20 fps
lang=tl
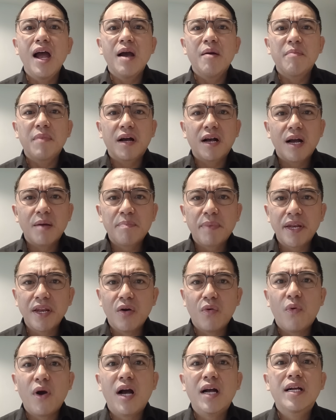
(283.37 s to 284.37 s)
mga panawagan
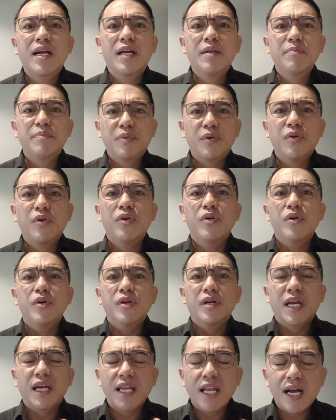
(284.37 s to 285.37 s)
panawagan po,
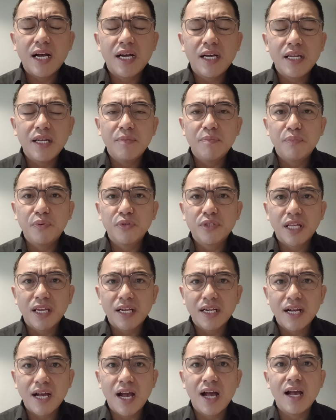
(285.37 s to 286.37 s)
kailangan lang po
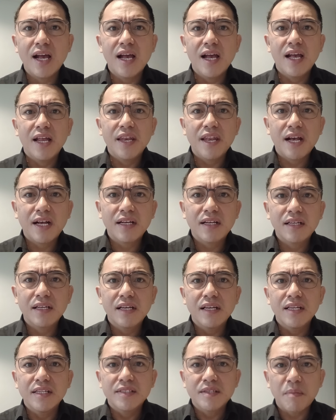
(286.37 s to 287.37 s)
talaga ng
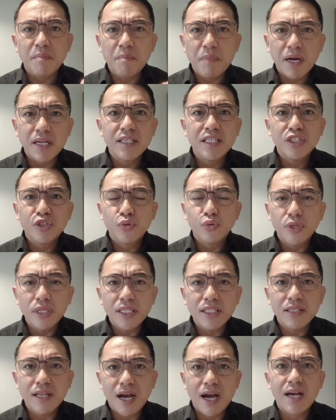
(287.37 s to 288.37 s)
somebody to
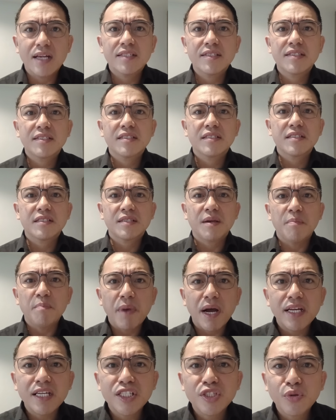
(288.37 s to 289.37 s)
lead us,
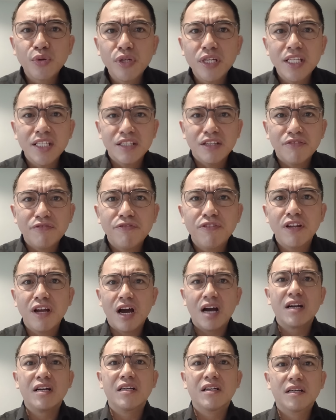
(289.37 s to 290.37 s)
somebody to lead the
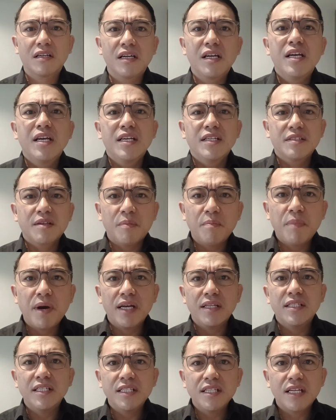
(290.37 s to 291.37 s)
flock,
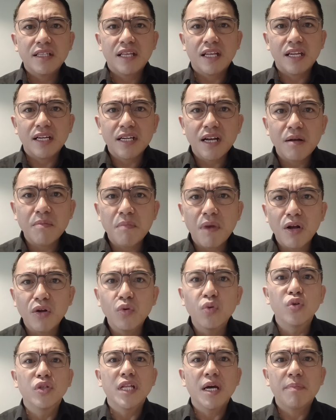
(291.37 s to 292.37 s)
somebody na talagang
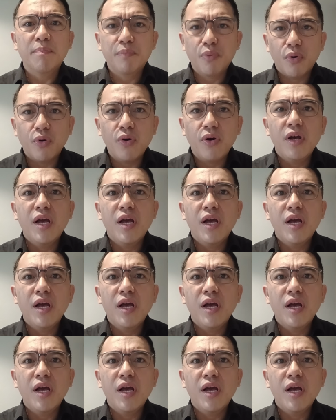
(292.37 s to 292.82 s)
manguna po